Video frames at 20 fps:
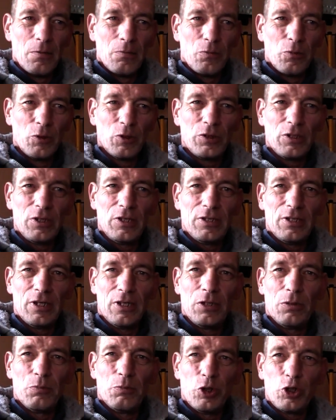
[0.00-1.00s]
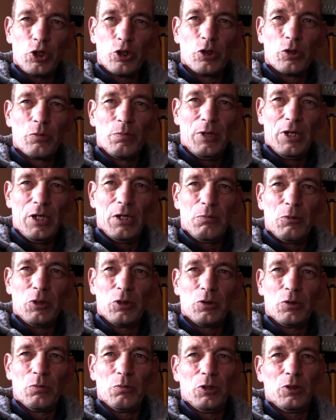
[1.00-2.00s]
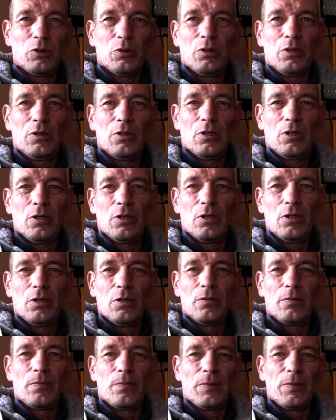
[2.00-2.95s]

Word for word: musste ich dann eine Böschung mähen mit so mit so einem äh,